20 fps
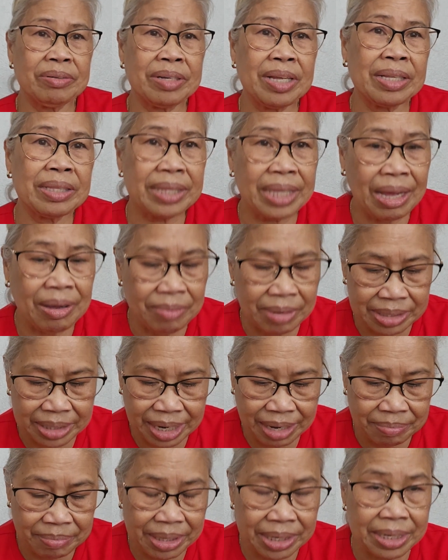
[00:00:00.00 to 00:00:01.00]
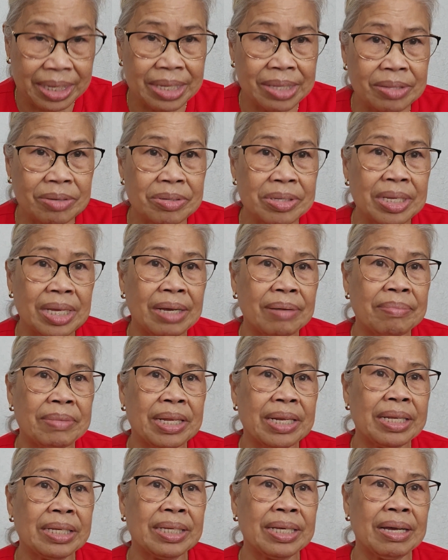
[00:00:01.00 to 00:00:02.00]
Yun ang tawag namin dito sa
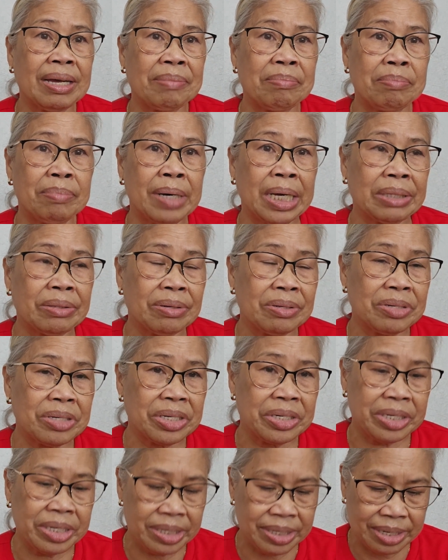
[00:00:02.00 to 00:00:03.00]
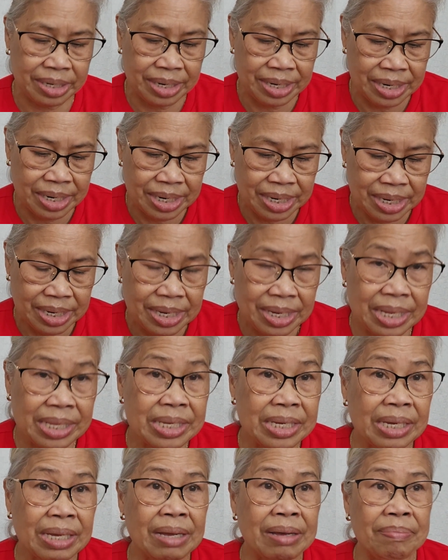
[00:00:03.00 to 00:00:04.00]
Amerika, button shirt.
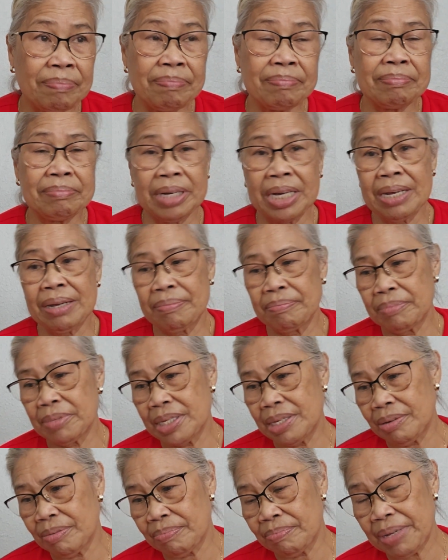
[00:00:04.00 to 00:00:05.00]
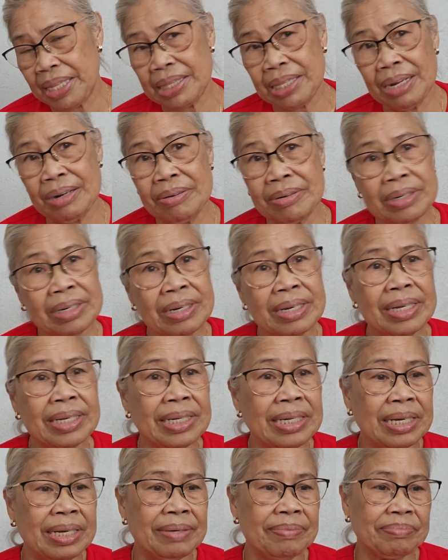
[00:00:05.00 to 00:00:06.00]
At saka mga, yung pantalon.
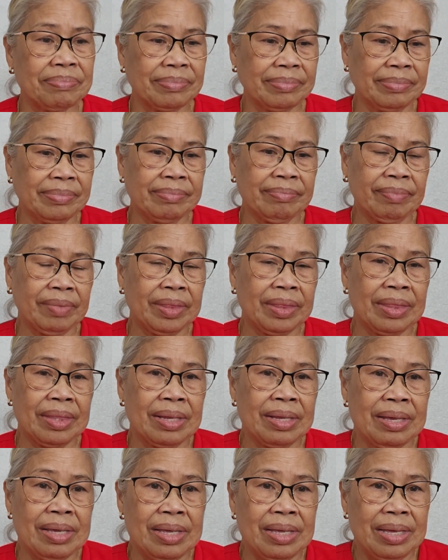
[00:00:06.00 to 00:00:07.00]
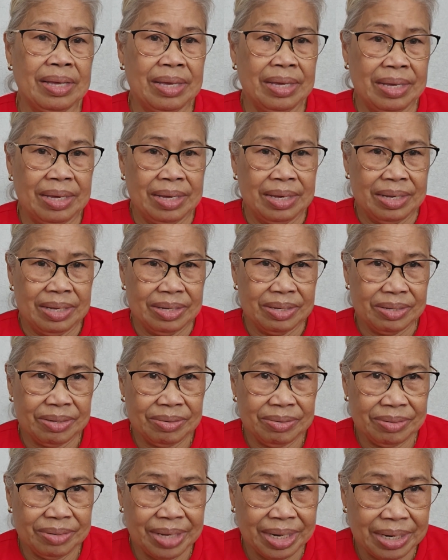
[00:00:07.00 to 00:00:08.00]
Um,
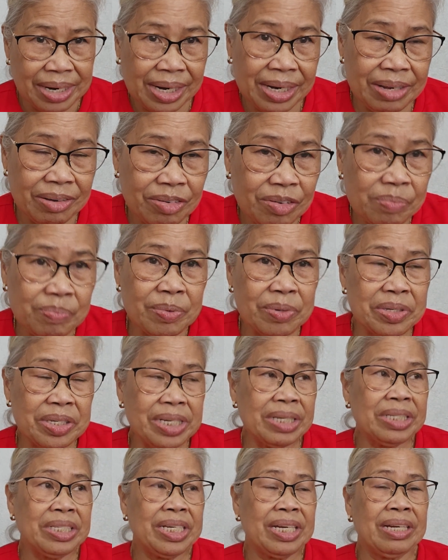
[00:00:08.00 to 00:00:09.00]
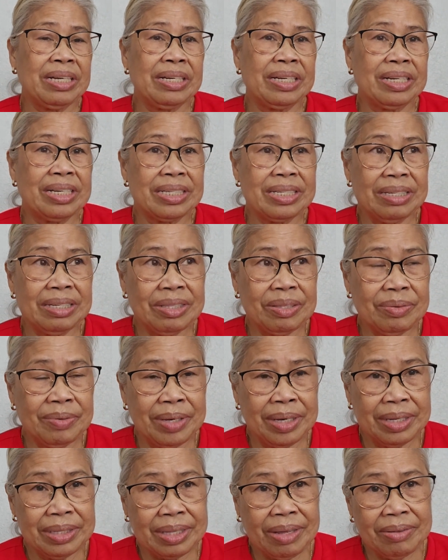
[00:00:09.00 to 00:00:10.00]
so, dadalhin ko po siya dyan kasi
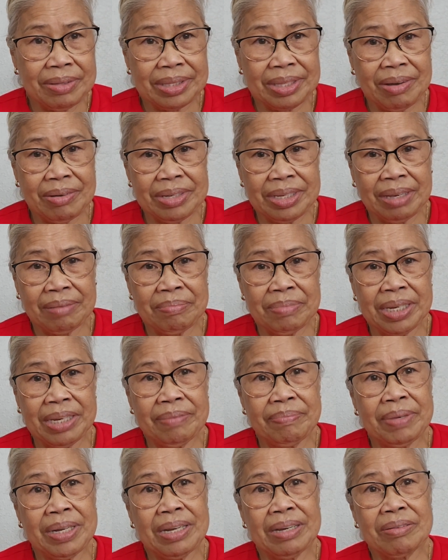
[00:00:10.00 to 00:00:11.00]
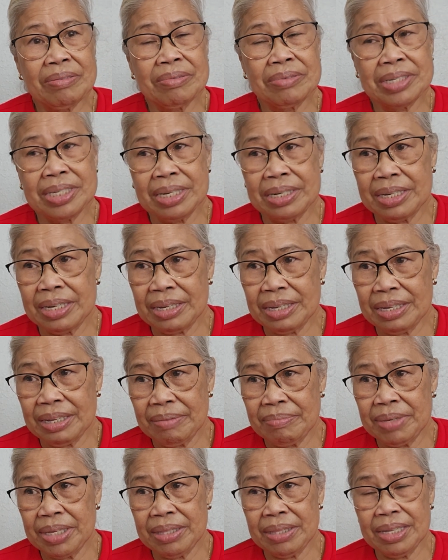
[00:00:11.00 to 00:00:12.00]
tuwing eh, taon-taon niya binibilang ko siya ng
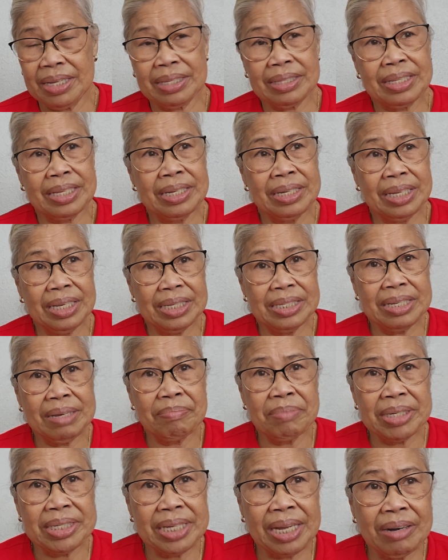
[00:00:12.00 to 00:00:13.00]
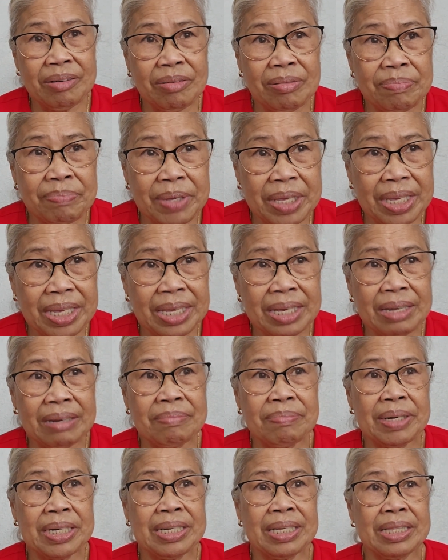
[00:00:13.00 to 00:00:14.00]
gamit. At hindi siya masyadong
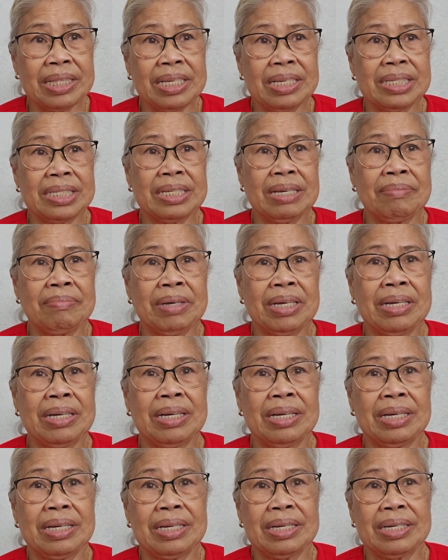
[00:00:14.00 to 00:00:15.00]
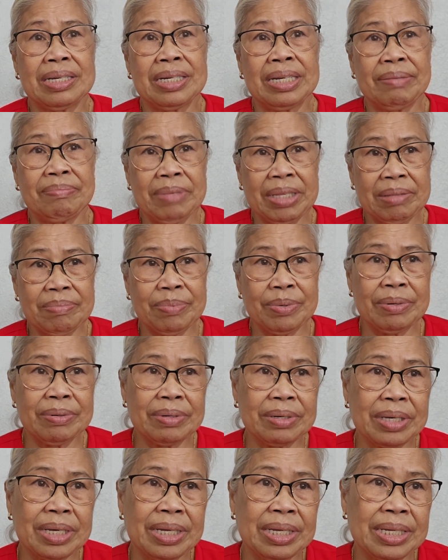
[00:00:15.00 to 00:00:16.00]
pihikan pagdating sa mga damit
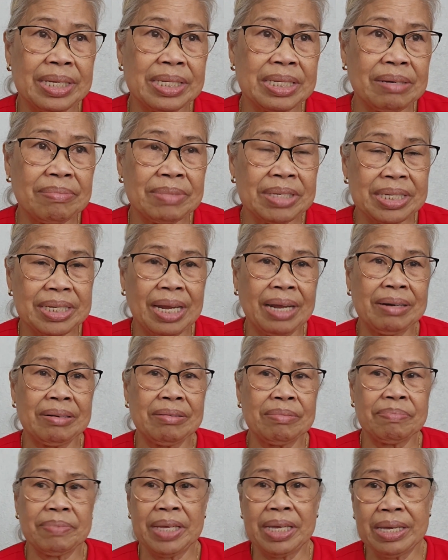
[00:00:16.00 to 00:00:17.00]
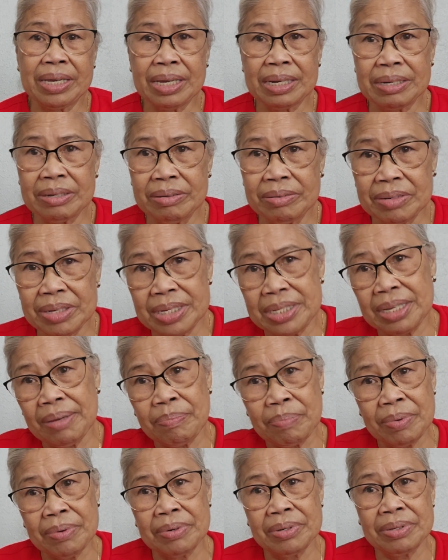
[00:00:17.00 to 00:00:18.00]
po. Hindi siya masyadong pihikan. Yung
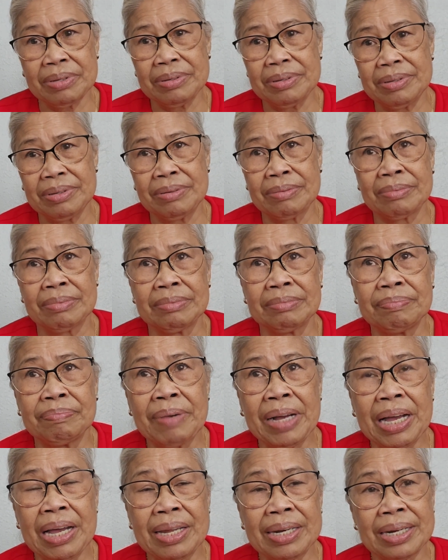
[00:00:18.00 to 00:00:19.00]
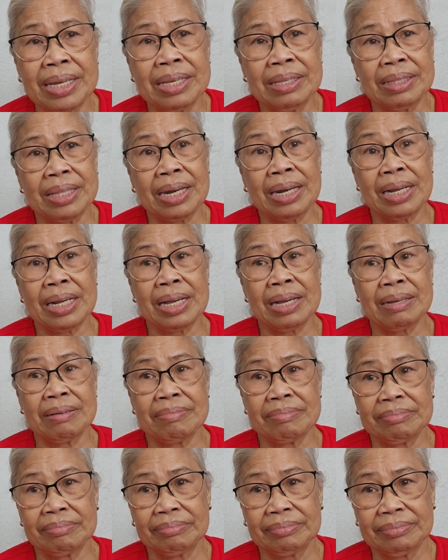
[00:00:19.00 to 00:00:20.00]
isa po, yung panganay
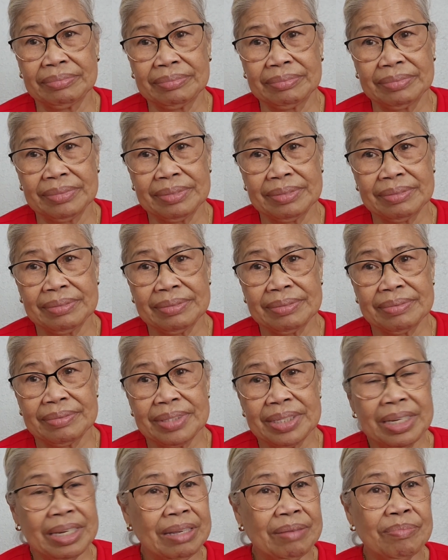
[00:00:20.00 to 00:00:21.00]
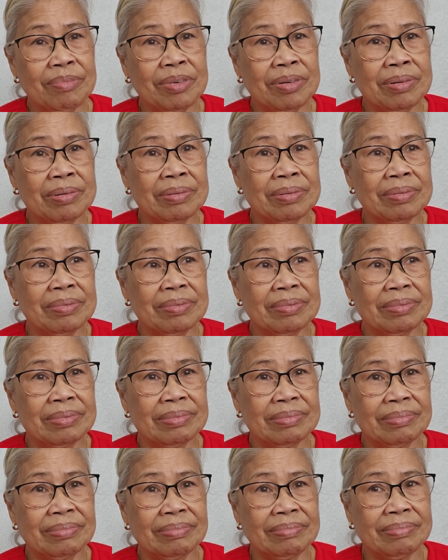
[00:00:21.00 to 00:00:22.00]
talagang hindi mo
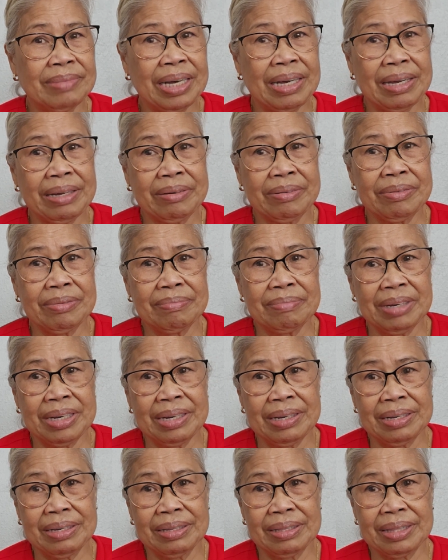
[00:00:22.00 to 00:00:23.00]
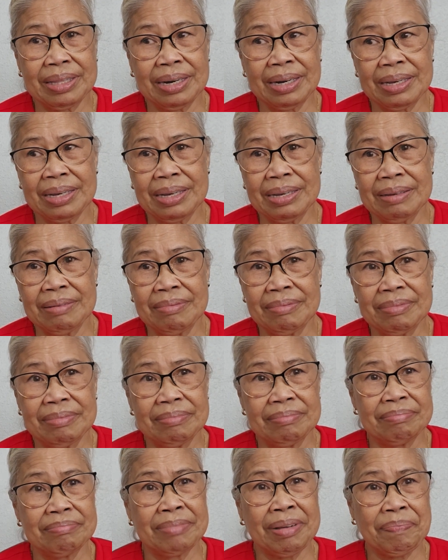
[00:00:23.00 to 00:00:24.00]
maano ma talagang
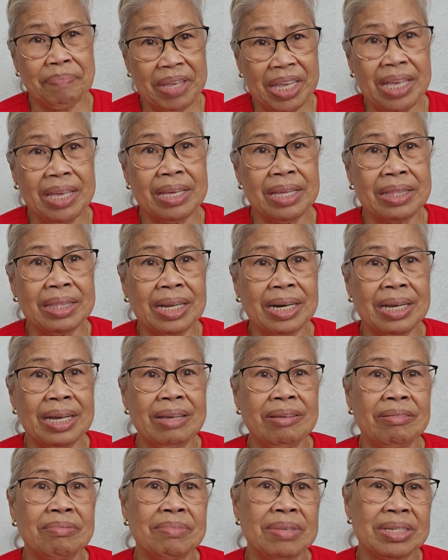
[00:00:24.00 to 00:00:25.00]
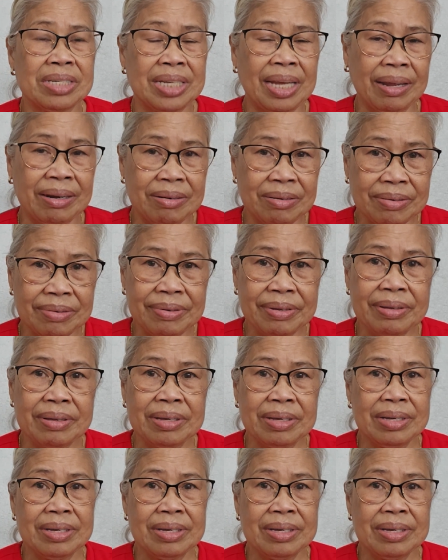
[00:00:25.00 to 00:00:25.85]
mapihikan talaga yun masyado.